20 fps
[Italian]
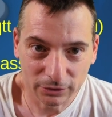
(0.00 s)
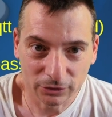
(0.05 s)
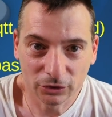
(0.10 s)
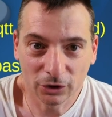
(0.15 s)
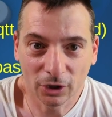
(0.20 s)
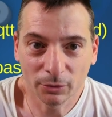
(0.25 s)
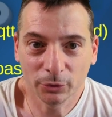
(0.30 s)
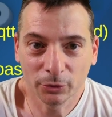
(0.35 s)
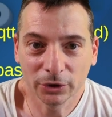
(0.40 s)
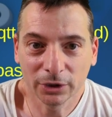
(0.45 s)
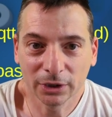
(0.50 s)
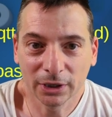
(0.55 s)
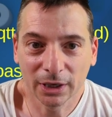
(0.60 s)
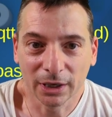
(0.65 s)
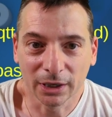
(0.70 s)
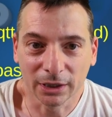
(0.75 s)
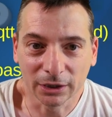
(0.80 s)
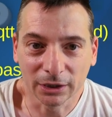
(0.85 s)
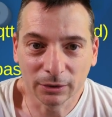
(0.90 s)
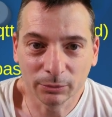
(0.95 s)
Dopodiché
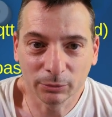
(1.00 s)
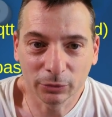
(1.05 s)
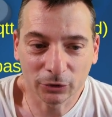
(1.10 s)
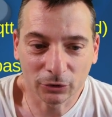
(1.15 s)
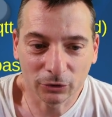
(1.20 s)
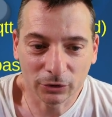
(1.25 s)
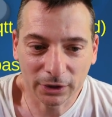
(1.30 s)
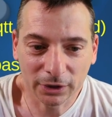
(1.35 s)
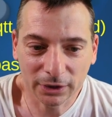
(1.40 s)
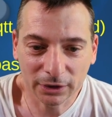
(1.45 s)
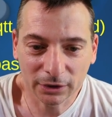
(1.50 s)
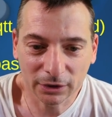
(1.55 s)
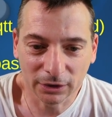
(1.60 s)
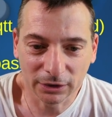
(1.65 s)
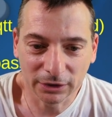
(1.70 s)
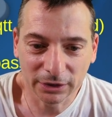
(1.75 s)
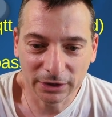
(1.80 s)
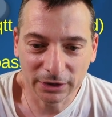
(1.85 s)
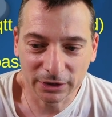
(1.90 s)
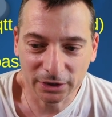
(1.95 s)
il broker
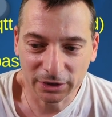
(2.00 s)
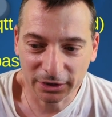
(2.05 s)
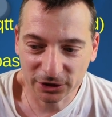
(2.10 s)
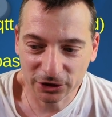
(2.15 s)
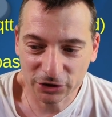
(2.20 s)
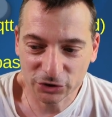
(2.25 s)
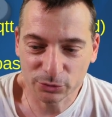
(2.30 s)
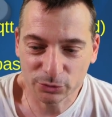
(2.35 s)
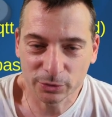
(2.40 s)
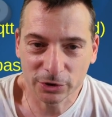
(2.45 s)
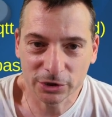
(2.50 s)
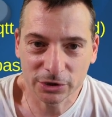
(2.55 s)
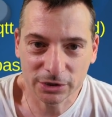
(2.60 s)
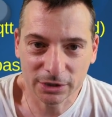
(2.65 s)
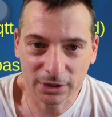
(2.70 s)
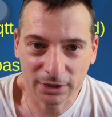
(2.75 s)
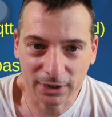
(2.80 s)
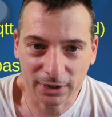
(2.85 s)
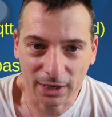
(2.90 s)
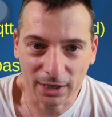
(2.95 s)
li
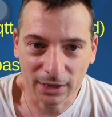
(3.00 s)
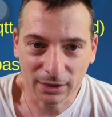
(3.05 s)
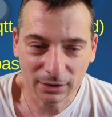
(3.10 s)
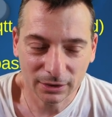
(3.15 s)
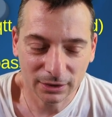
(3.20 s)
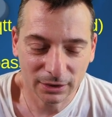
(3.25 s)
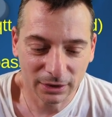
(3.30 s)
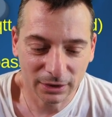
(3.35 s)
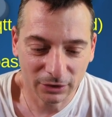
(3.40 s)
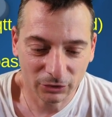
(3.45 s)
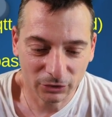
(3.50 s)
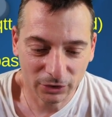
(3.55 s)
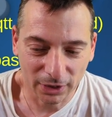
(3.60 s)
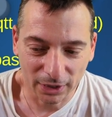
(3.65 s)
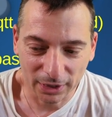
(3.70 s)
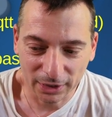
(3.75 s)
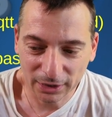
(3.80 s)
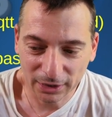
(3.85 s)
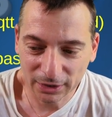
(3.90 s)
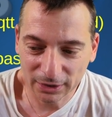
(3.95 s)
rismisterà Ok,
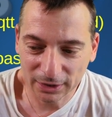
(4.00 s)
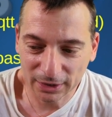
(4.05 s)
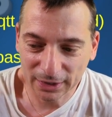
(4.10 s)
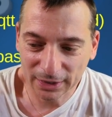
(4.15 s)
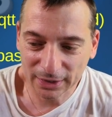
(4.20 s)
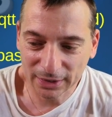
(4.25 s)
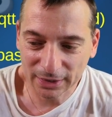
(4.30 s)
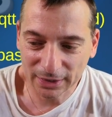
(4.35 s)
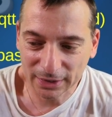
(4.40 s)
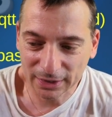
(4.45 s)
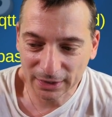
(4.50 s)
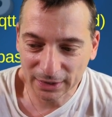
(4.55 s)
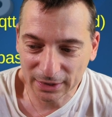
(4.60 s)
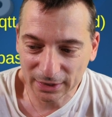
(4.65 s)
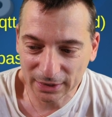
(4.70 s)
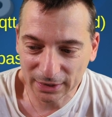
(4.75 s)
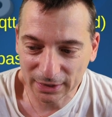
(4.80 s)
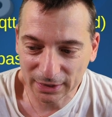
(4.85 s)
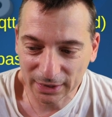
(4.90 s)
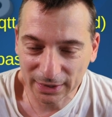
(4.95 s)

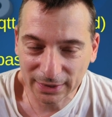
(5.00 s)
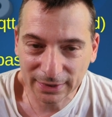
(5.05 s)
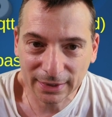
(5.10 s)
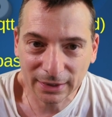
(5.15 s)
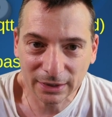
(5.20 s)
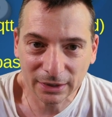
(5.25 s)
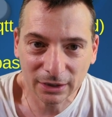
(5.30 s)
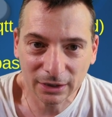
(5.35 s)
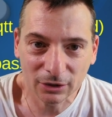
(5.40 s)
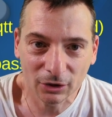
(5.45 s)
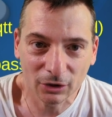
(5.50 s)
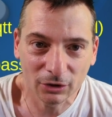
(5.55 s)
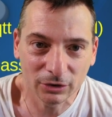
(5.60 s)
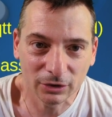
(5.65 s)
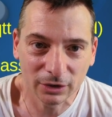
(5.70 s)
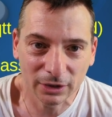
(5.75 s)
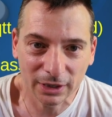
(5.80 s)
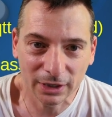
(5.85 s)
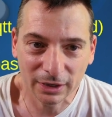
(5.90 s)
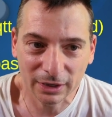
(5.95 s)
e, e da lì
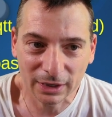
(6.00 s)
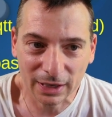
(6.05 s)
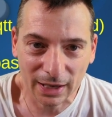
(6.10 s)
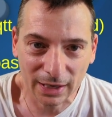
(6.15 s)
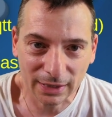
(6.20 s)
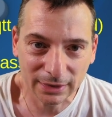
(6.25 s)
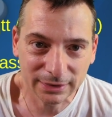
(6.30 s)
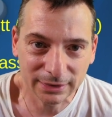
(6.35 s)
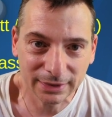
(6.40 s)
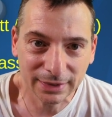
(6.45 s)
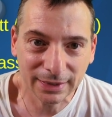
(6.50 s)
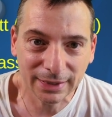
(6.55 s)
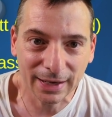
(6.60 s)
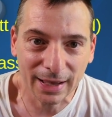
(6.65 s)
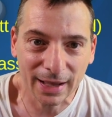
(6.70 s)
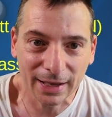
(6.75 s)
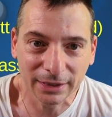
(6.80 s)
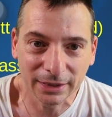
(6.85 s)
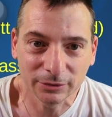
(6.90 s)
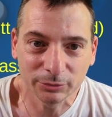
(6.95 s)
ho, e altri
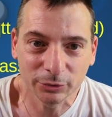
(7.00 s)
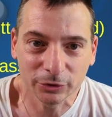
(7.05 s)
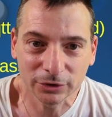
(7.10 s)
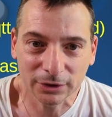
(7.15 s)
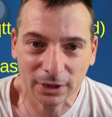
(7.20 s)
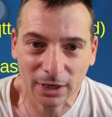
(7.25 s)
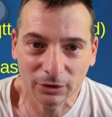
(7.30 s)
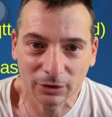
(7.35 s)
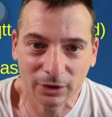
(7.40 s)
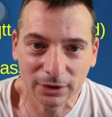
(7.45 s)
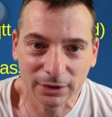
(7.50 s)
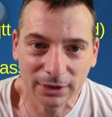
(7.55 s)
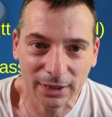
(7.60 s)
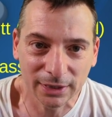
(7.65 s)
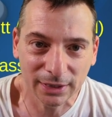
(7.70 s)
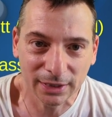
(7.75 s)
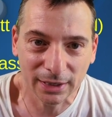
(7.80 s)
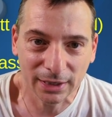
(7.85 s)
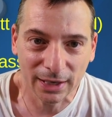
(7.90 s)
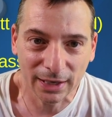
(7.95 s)
client potranno
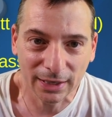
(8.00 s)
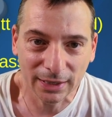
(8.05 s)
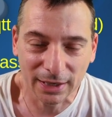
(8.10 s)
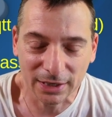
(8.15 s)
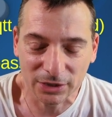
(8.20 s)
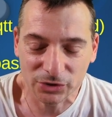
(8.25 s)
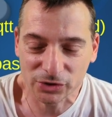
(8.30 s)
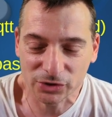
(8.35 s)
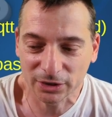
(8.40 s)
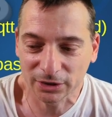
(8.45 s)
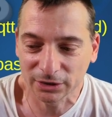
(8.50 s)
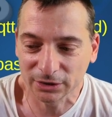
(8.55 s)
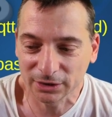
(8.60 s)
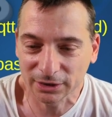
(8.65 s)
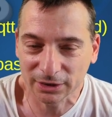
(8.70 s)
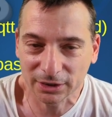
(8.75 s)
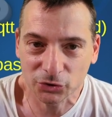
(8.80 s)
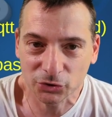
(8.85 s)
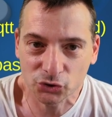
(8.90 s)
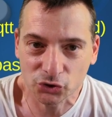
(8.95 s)
andare a leggere e
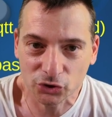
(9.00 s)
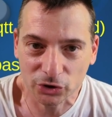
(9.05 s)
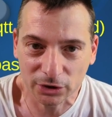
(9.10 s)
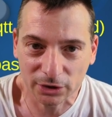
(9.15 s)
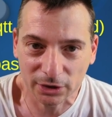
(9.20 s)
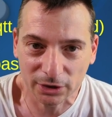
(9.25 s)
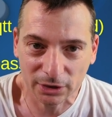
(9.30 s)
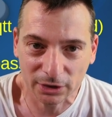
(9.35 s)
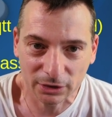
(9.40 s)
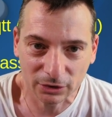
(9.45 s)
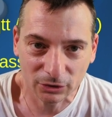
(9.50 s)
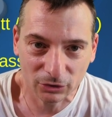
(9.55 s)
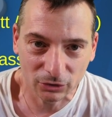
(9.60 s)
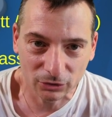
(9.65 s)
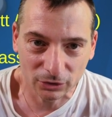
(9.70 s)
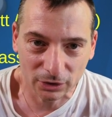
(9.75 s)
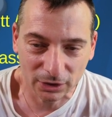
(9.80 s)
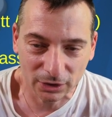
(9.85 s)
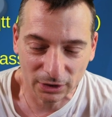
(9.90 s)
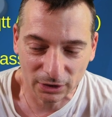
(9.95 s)
interagire
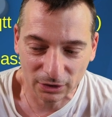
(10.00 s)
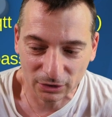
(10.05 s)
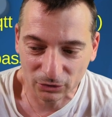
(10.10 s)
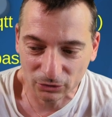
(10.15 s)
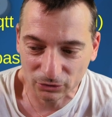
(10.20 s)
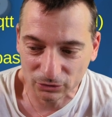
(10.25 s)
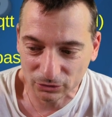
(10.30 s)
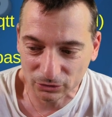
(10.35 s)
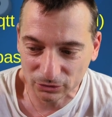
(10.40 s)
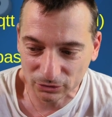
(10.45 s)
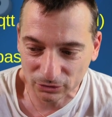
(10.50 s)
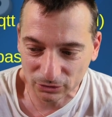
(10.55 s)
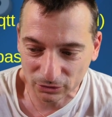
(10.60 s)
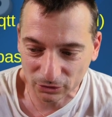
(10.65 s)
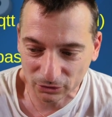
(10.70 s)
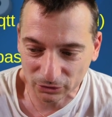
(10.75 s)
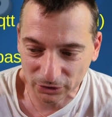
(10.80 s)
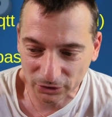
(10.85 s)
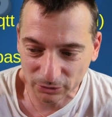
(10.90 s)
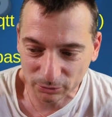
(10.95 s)
con, con,
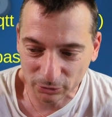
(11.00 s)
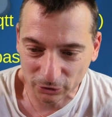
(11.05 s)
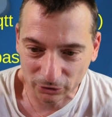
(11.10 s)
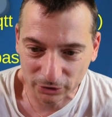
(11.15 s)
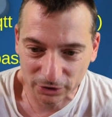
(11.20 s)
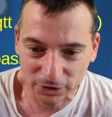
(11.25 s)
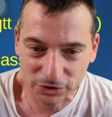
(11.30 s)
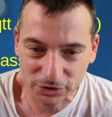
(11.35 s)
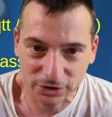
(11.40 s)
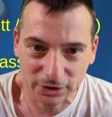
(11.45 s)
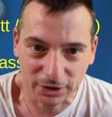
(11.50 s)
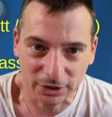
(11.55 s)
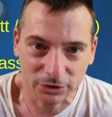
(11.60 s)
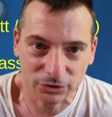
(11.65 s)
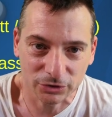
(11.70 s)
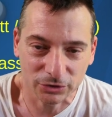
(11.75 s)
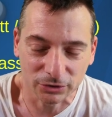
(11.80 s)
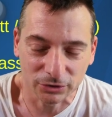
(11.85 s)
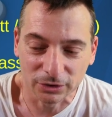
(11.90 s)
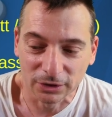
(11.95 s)
con il broker
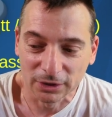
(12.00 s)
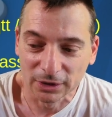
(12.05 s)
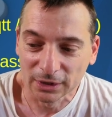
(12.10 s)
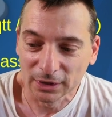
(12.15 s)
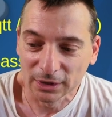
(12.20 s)
stesso.